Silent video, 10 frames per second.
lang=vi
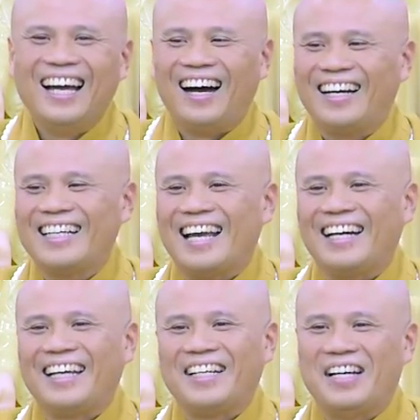Thôi được vậy
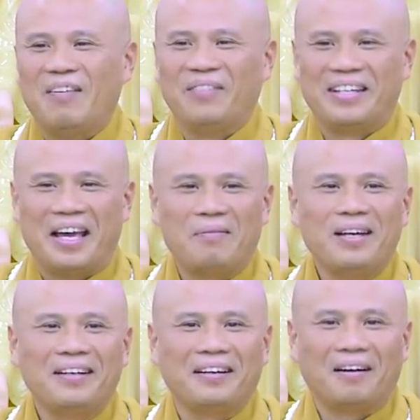đi, nằm thì dễ
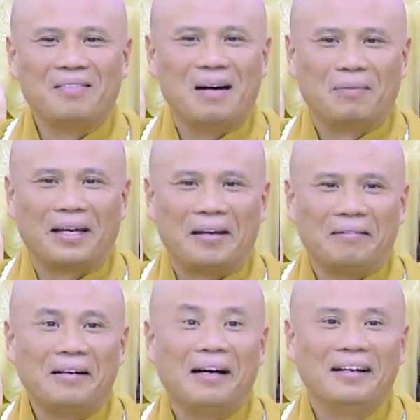biết rồi, ổng nằm kỳ
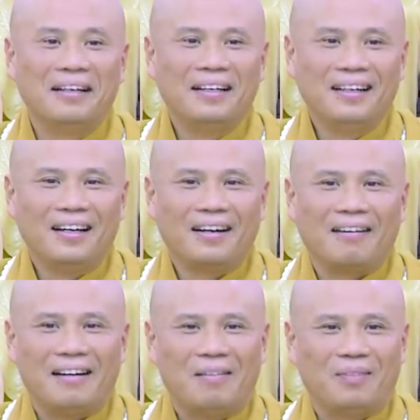quá ha. Thôi
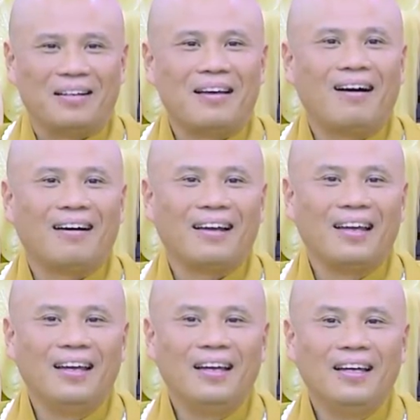khỏi nằm tự do đi.
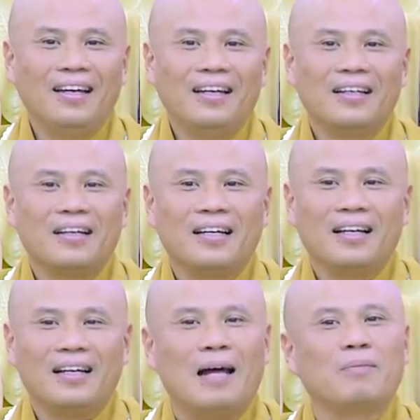
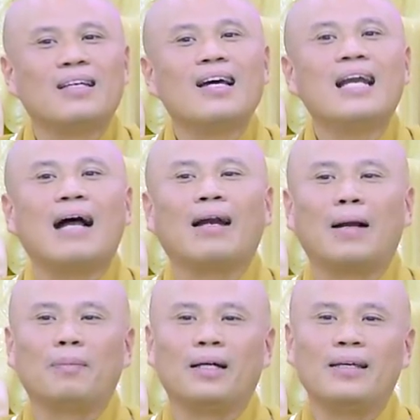Nằm như thế nào là
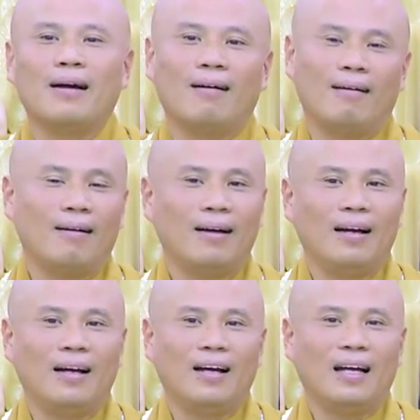nằm tự do?
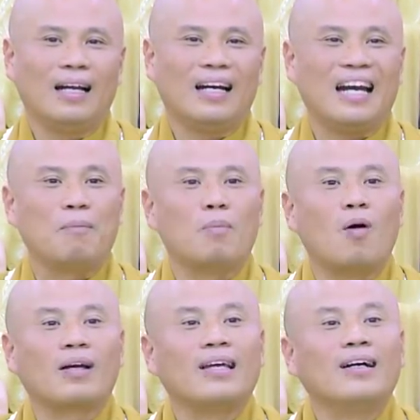Nằm
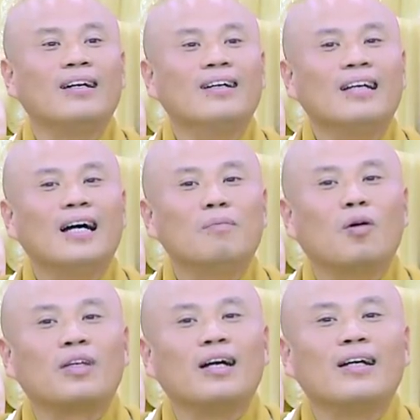một chân đưa lên,
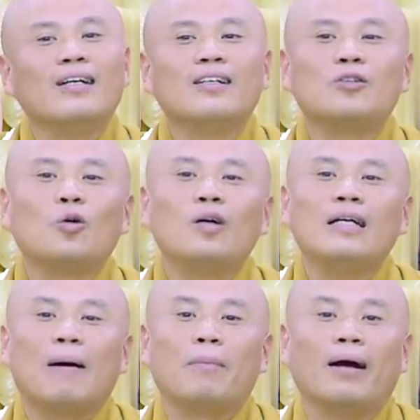một chân đưa
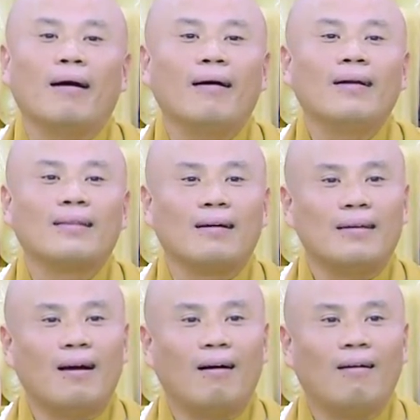xuống, nằm ngửa là tự
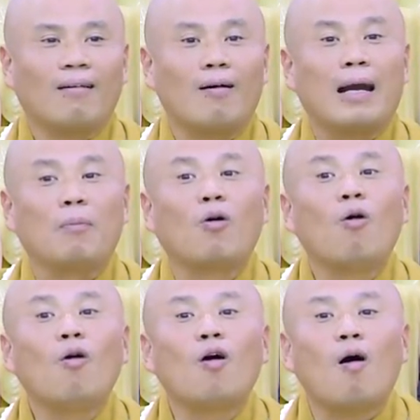do. Còn nằm
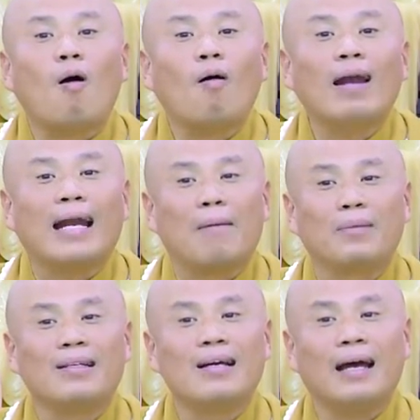khuôn khổ là nằm như thế